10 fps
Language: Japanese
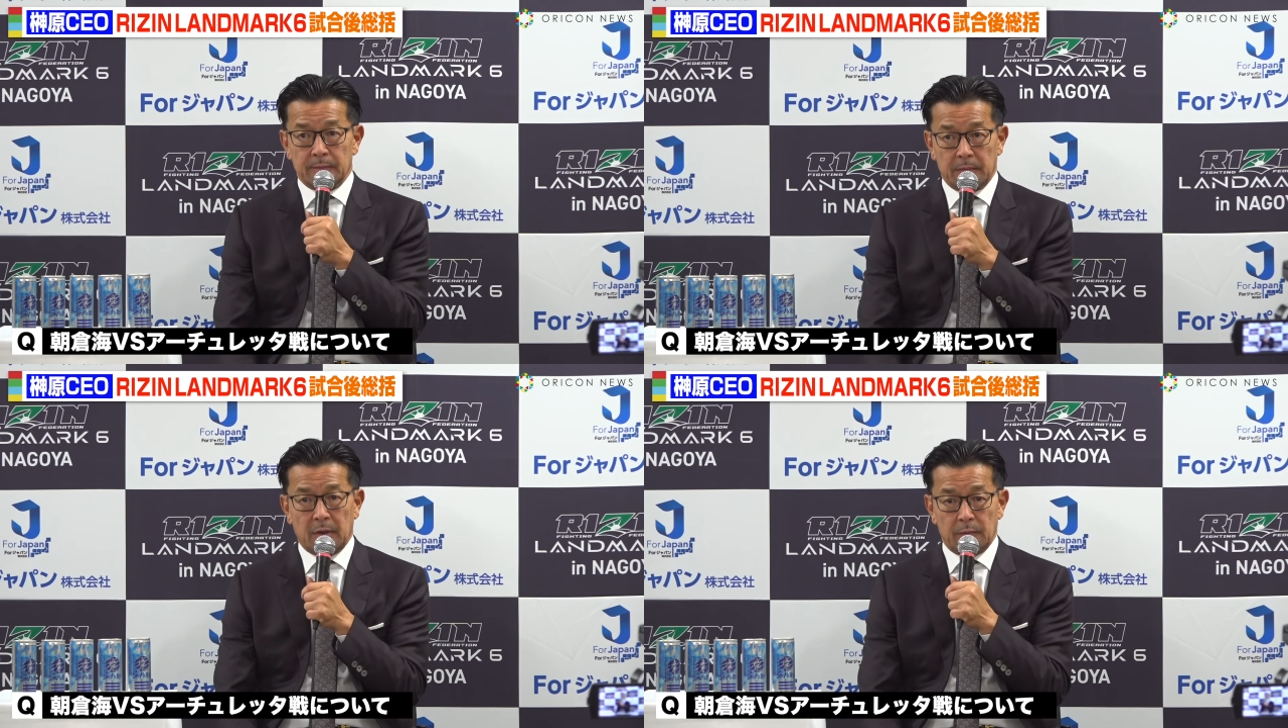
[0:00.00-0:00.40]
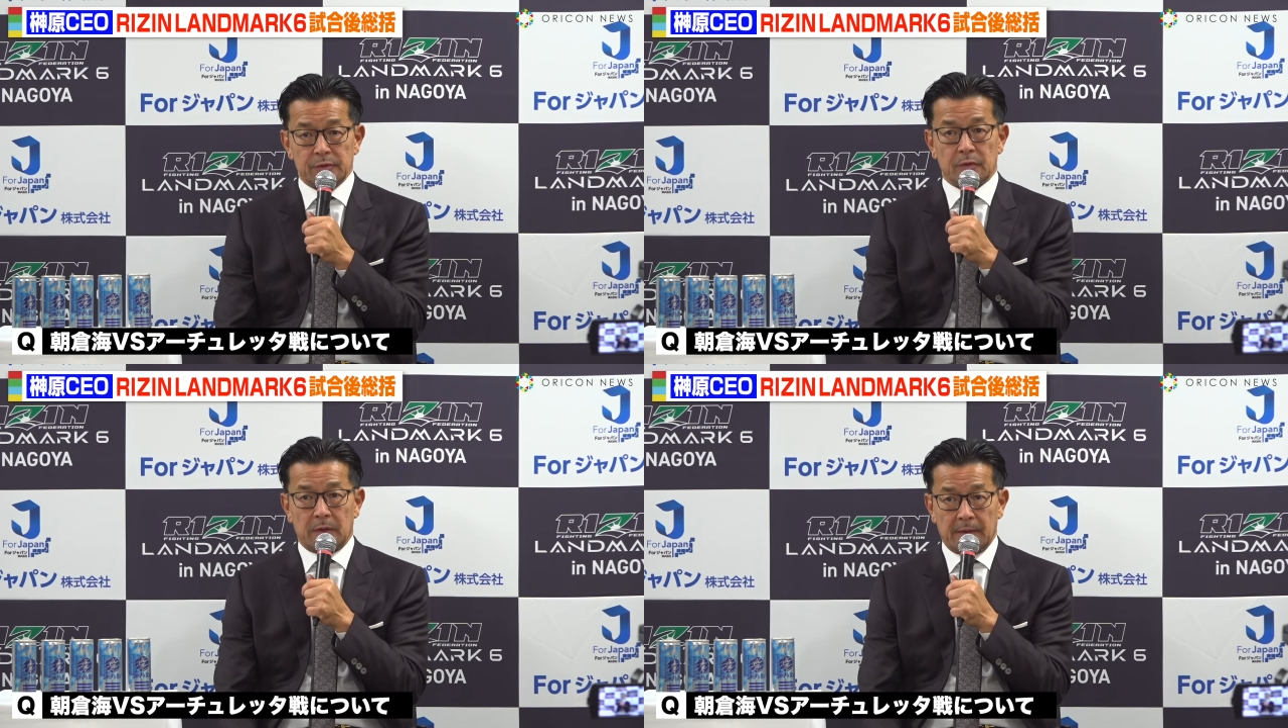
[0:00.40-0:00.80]
まあ、大
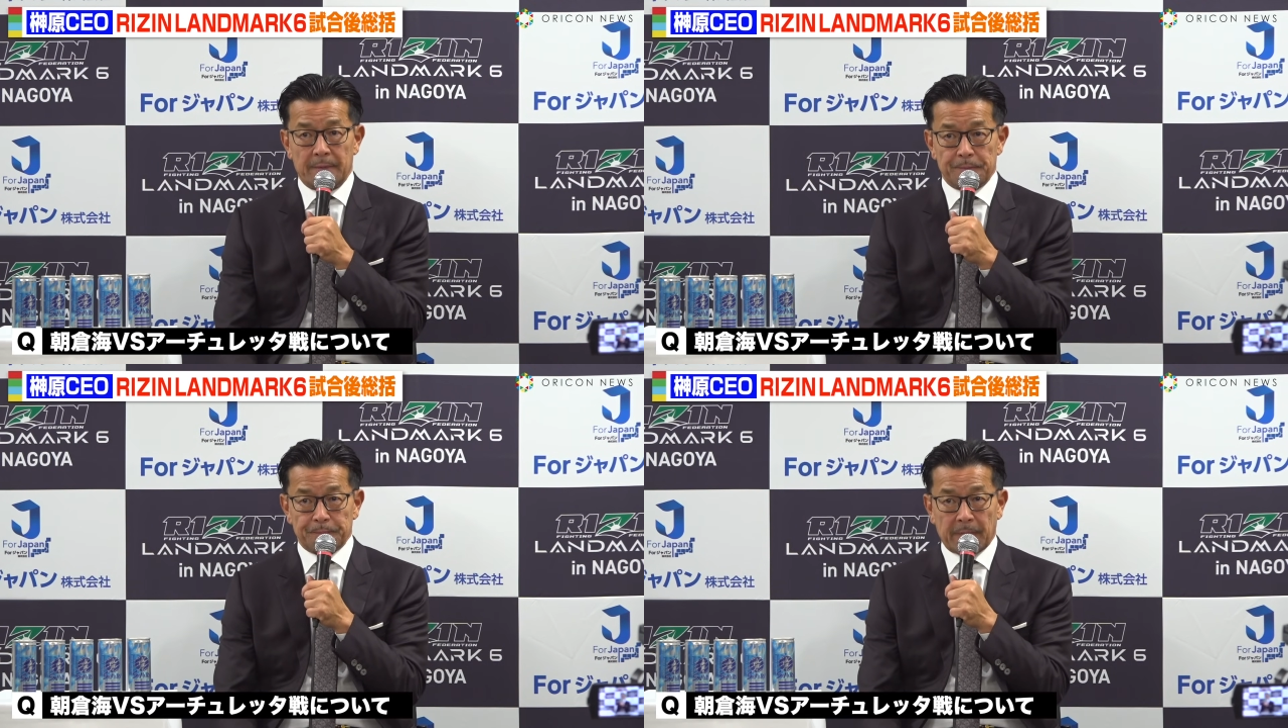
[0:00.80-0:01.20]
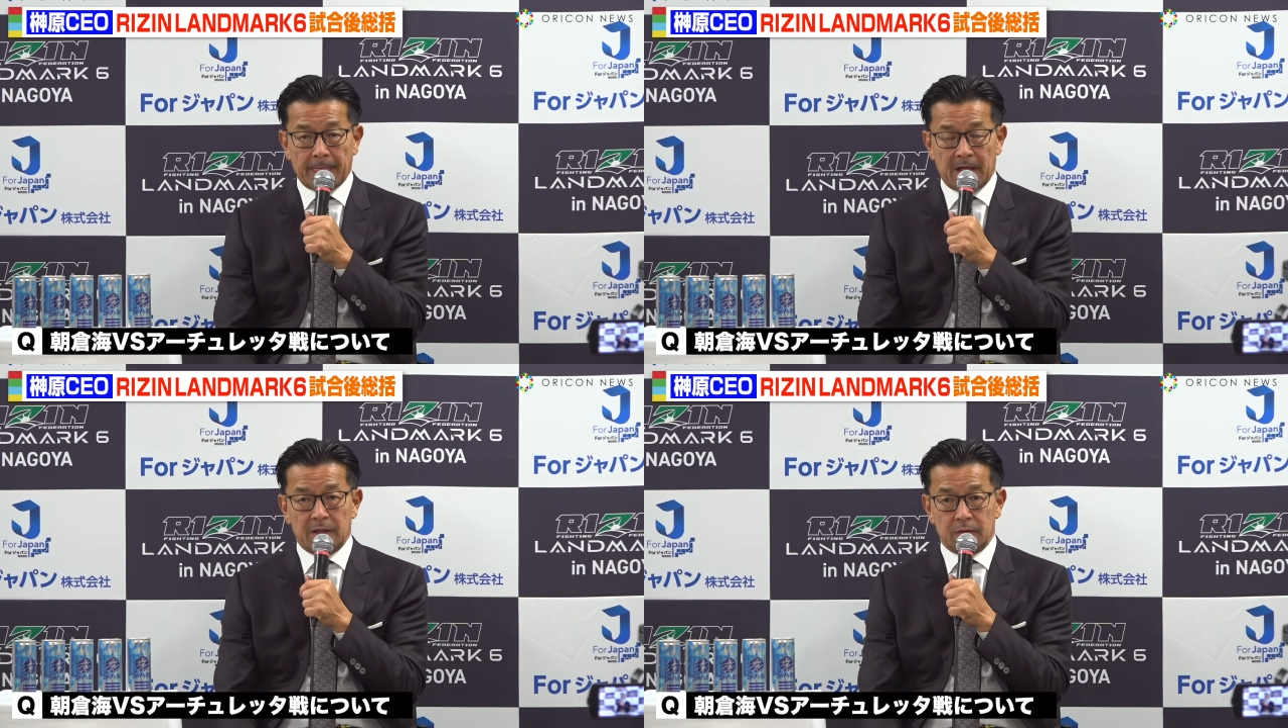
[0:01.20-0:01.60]
晦日は
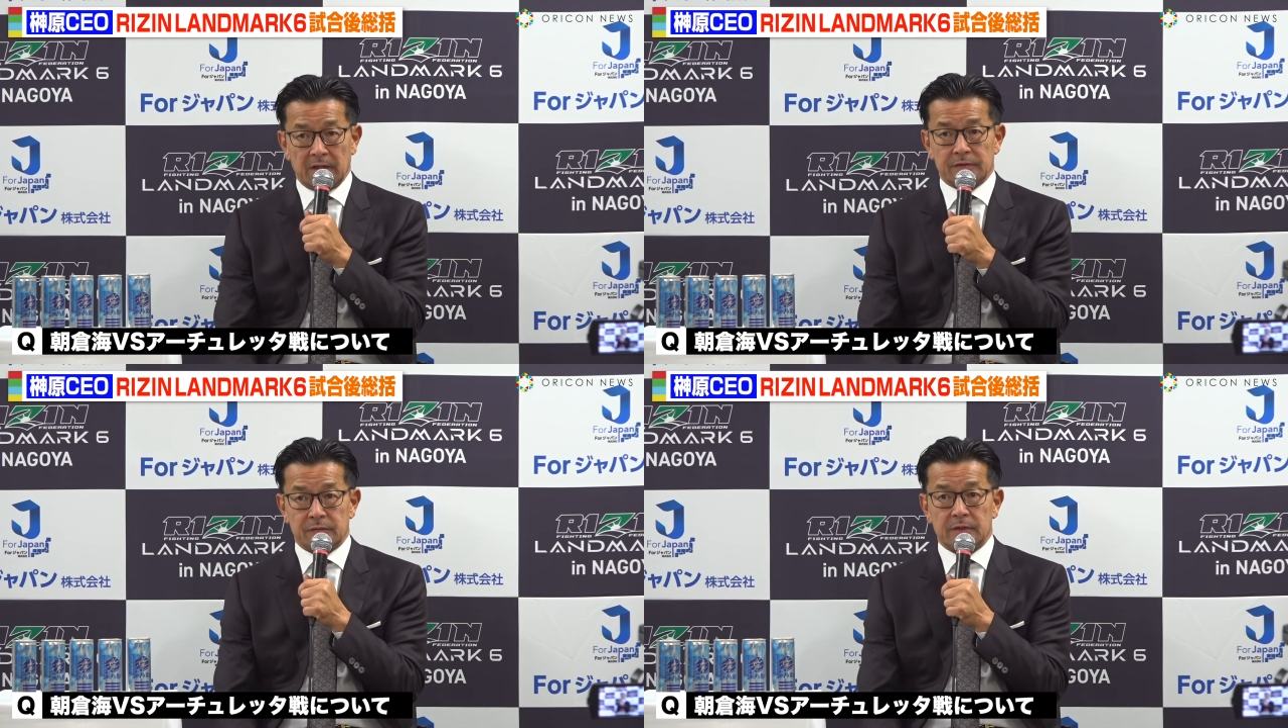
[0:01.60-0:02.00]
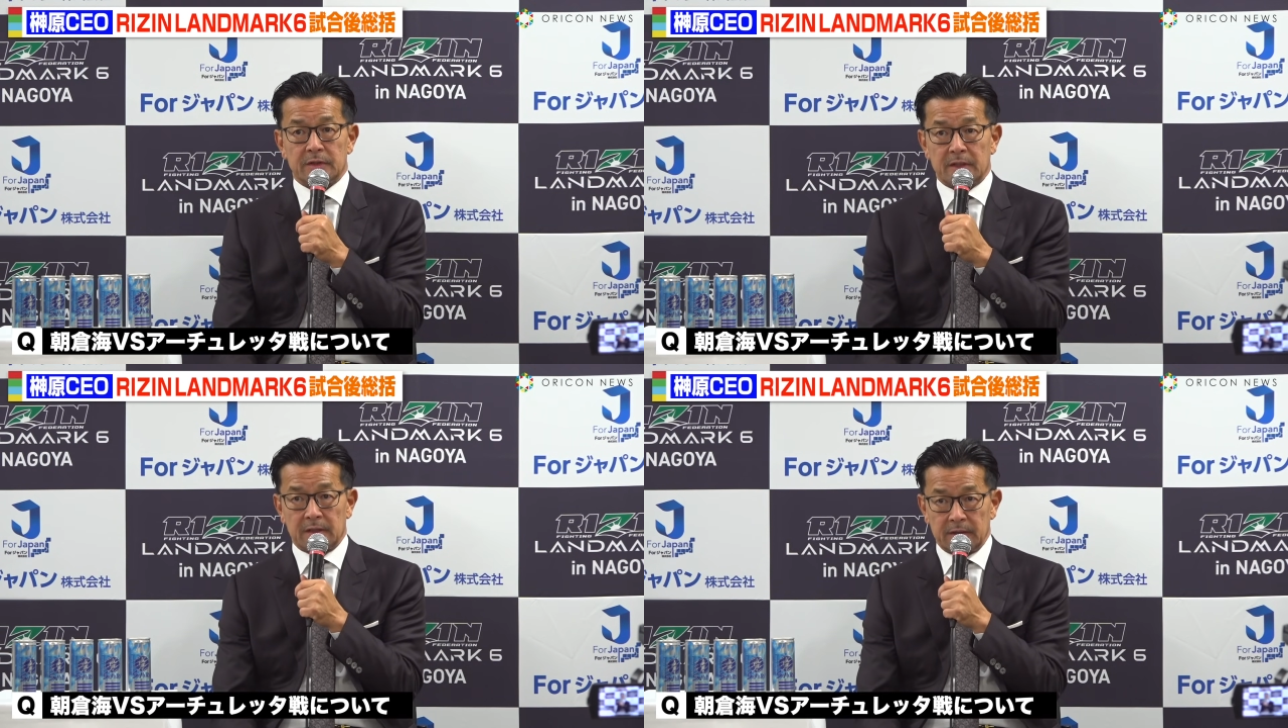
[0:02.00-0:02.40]

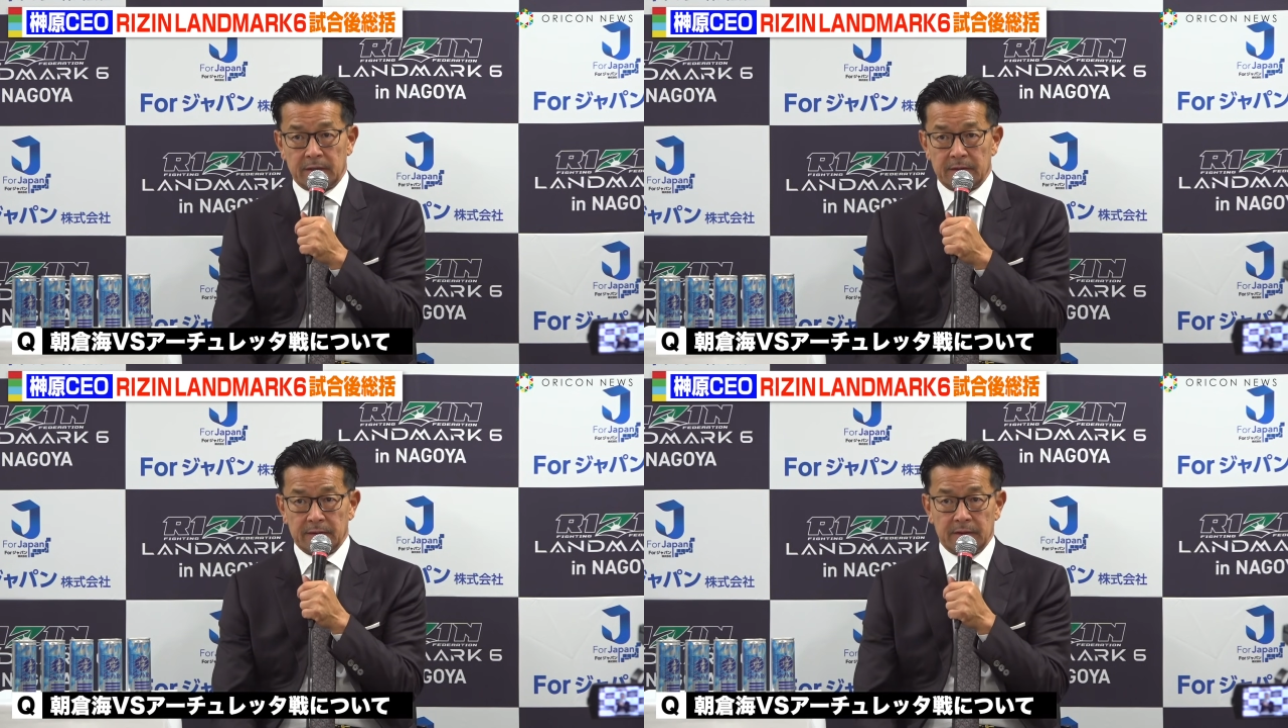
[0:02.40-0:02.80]
カイト・アンチュレッターで